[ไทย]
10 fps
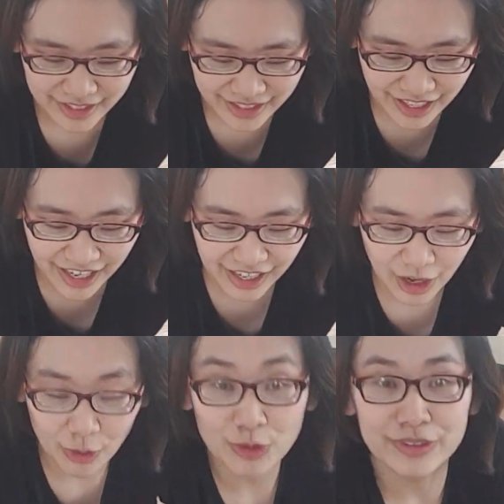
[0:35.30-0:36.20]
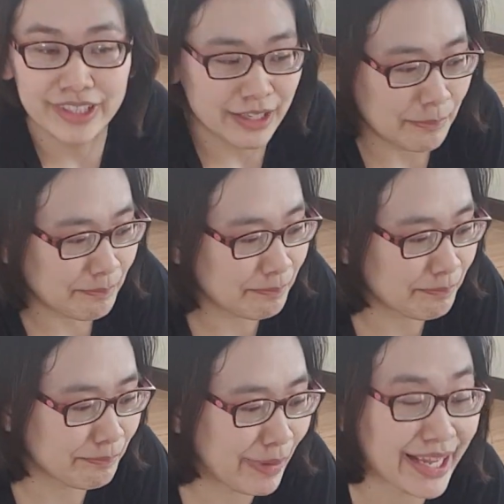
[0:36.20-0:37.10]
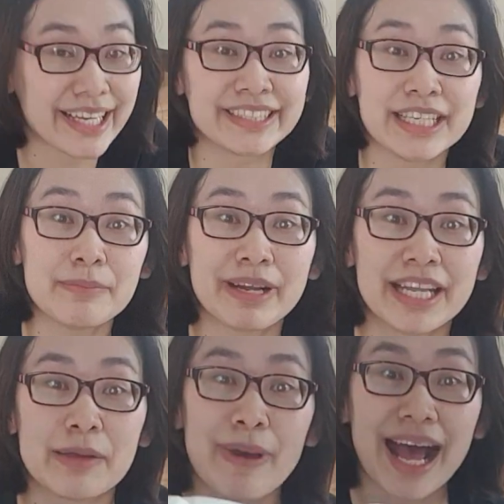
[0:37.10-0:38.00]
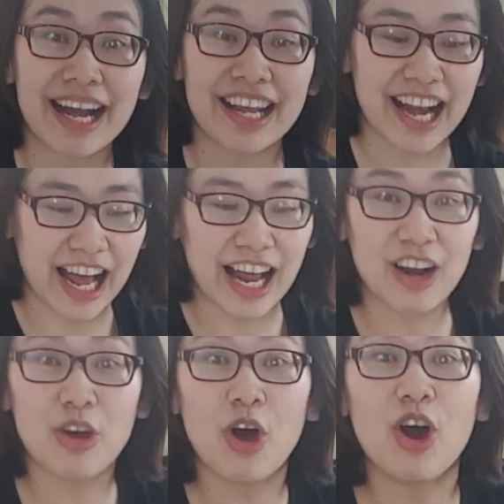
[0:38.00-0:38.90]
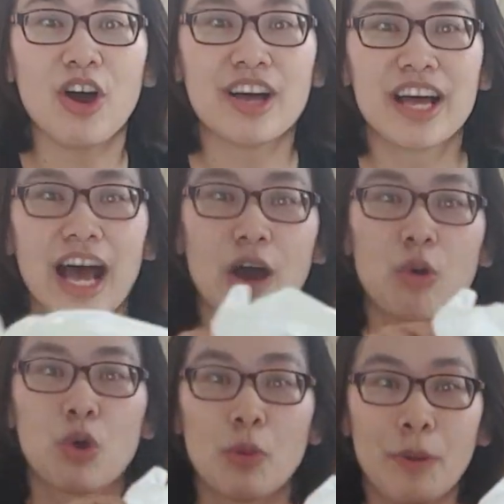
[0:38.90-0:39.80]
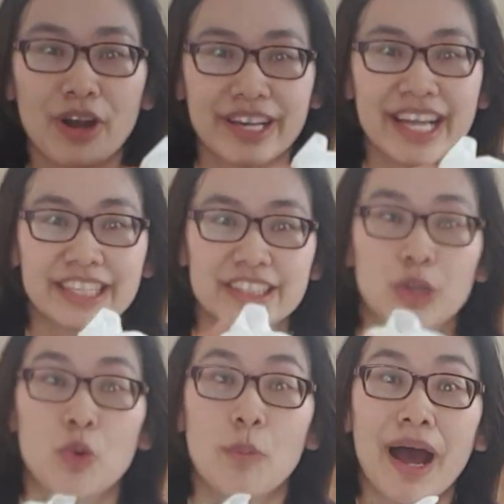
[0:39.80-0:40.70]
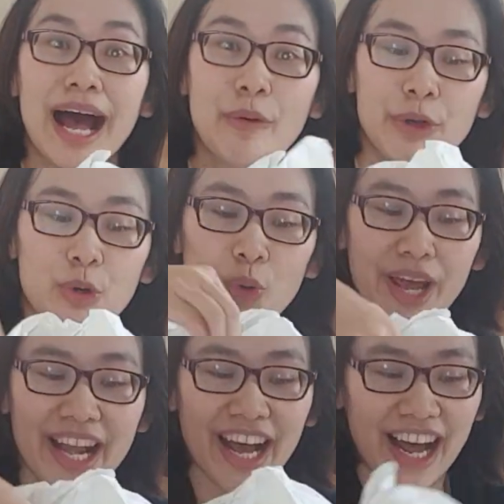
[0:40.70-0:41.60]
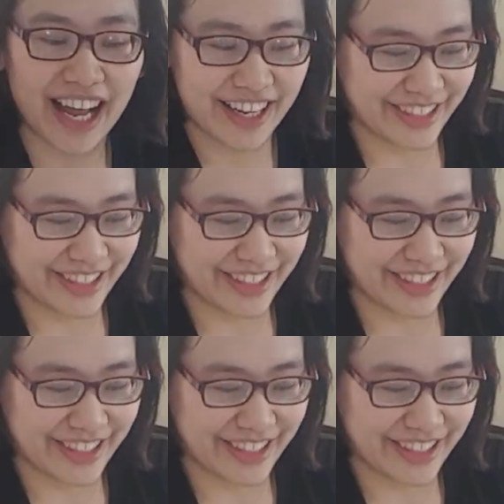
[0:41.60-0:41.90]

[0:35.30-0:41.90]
นะคะเขาแพ็กเกจจิ้งมาดีมากเลยนะคะ แล้วก็เอาโรบอทเนี่ยใส่ถุงผ้าไว้ด้วยนะคะ